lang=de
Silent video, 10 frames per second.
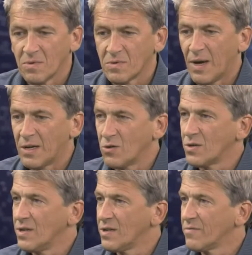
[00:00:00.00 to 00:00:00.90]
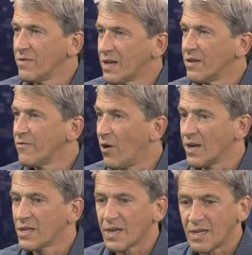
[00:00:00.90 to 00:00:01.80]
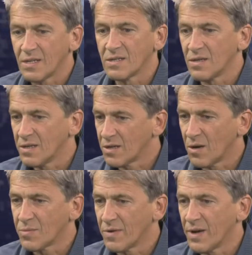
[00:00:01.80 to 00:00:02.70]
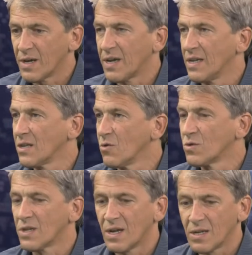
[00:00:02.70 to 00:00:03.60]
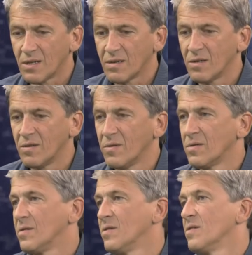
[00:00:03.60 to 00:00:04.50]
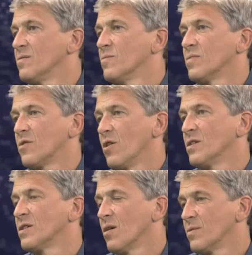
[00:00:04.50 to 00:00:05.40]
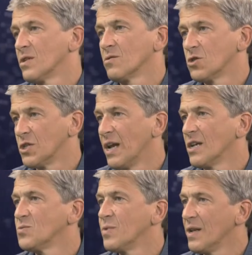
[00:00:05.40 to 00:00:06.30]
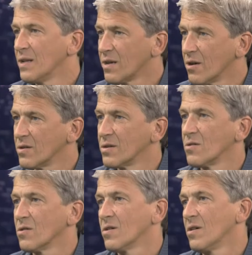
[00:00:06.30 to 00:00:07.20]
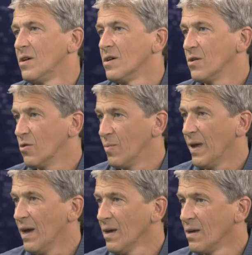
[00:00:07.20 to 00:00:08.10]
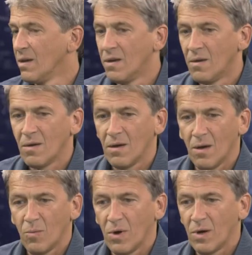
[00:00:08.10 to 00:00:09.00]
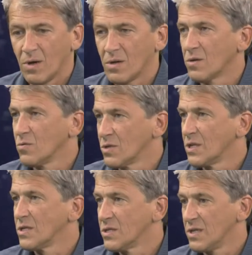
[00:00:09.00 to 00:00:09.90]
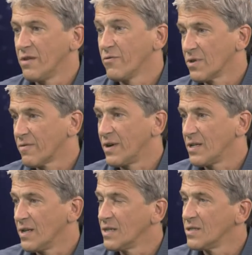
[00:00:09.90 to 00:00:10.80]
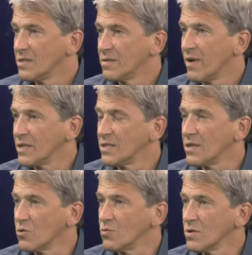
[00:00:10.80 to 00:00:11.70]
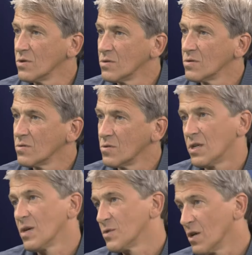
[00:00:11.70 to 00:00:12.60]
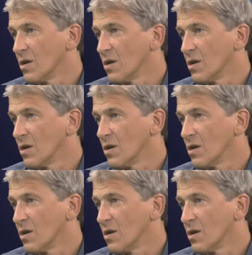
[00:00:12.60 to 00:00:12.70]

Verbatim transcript: es war noch nicht wirklich Feuer drinnen. Ich glaube, da war kein Druck da. Die, die, die können, glaube ich, noch schneller spielen, die können noch, noch mehr. Aber grundsätzlich sind von der Qualität sind sie wahnsinnig gut. Und ich habe es